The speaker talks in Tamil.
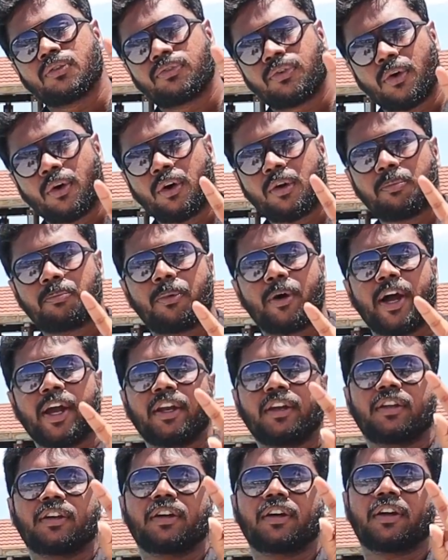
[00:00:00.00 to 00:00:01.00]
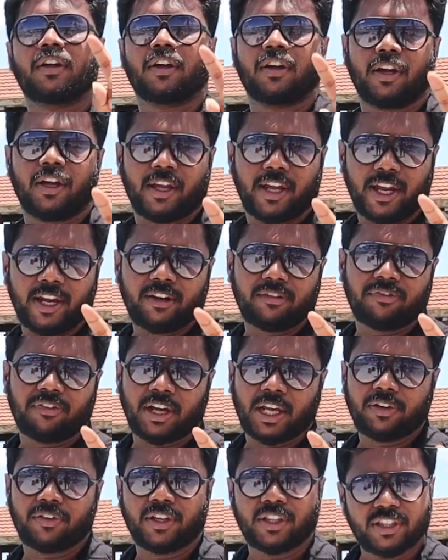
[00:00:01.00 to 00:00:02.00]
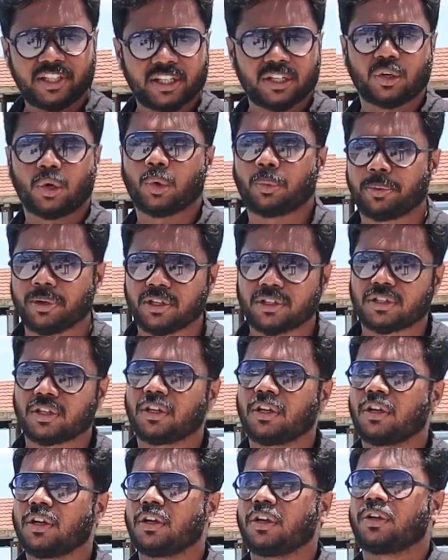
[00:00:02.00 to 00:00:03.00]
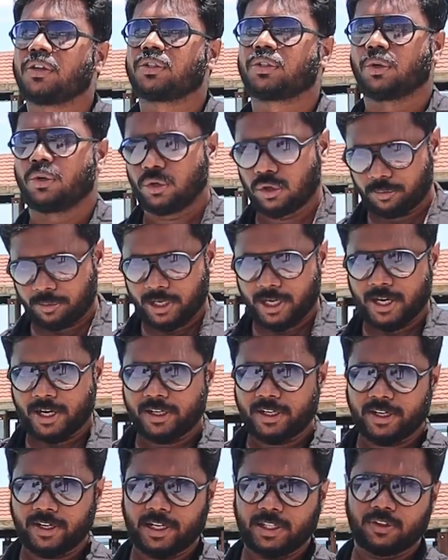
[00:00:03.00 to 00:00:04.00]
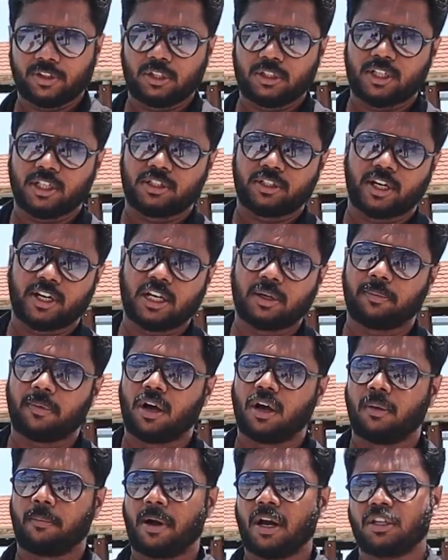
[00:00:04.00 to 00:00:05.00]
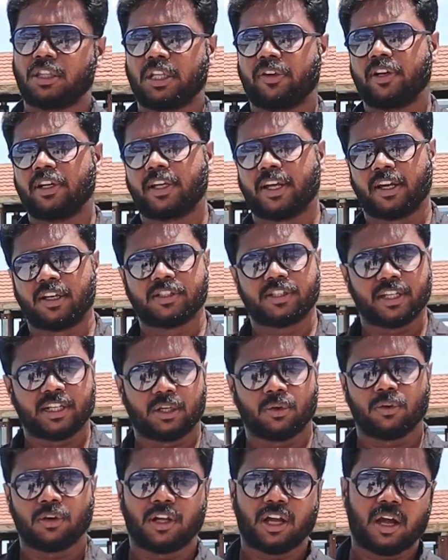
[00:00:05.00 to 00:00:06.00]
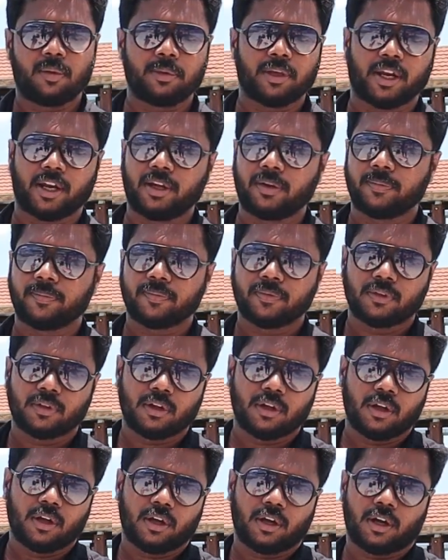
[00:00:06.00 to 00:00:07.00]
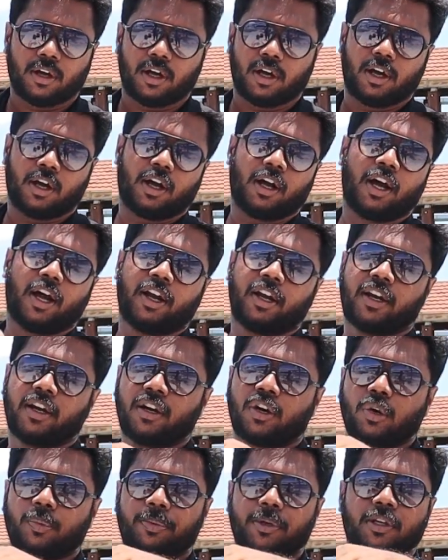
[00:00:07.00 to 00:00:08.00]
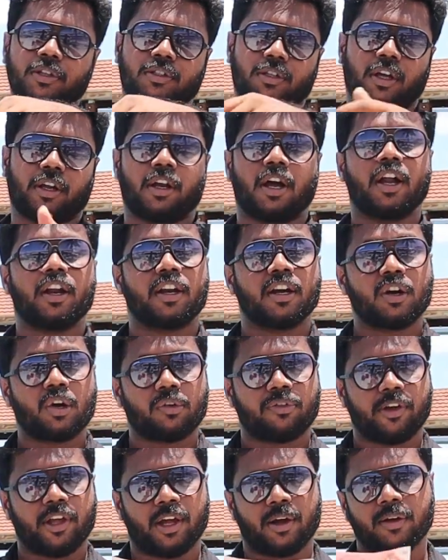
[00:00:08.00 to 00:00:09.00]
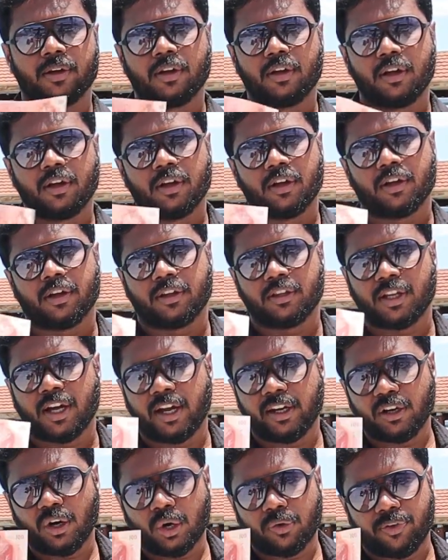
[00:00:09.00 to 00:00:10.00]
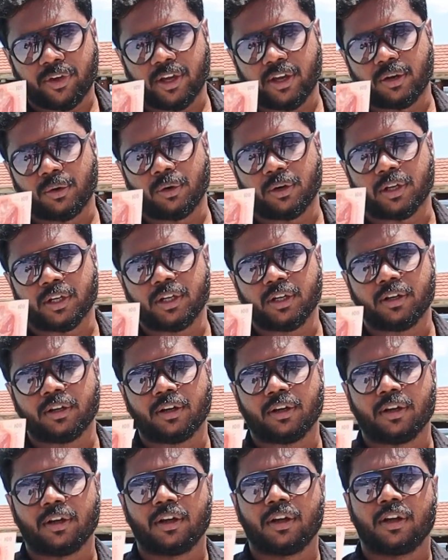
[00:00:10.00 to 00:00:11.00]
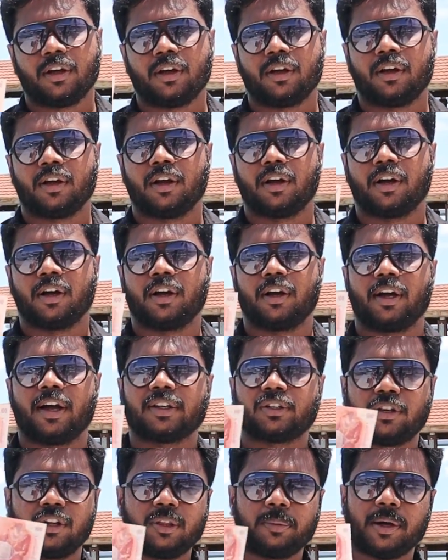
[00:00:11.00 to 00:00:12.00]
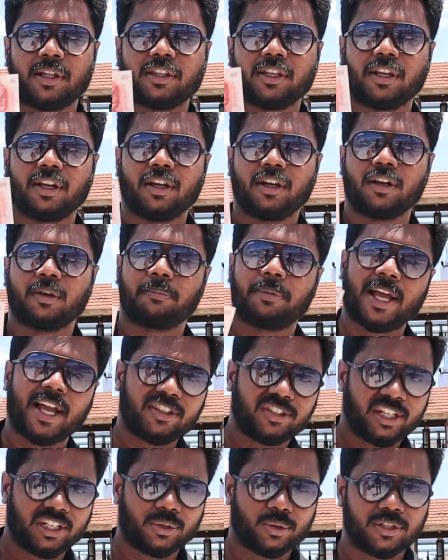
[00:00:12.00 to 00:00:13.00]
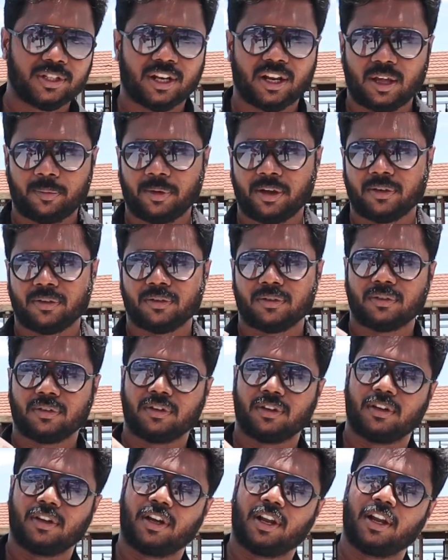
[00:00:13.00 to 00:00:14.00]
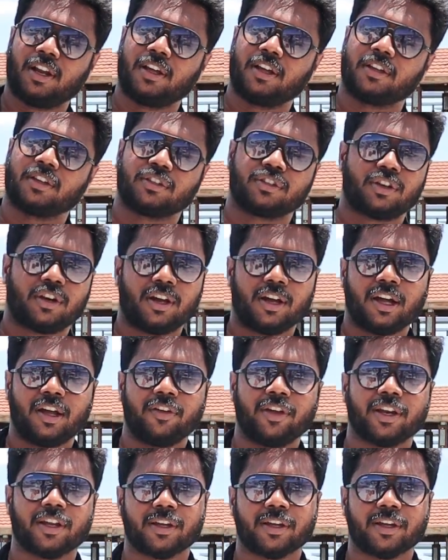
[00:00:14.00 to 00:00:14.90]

ஃபோர் பாயிண்ட் எயிட் ஃபைவ் இந்தியன் ருபீஸ் ஸோ இப்போ என்கிட்ட இருக்கிறது வந்து ஜஸ்ட் ரெண்டு மா மால்த்தியன் கரன்சி இருக்குது உங்களுக்கு காமிக்கிறேன் ஹண்ட்ரட் ருபீஸ் சாரி ஹண்ட்ரட் ருபையா இந்த ஹண்ட்ரட் ருபையா நோட்டு ஆக்சுவலாக இது பார்த்தீங்கன்னா பிளாஸ்டிக் நோட்ஸ் எல்லாமே நல்ல ஸ்ட்ராங்காகவே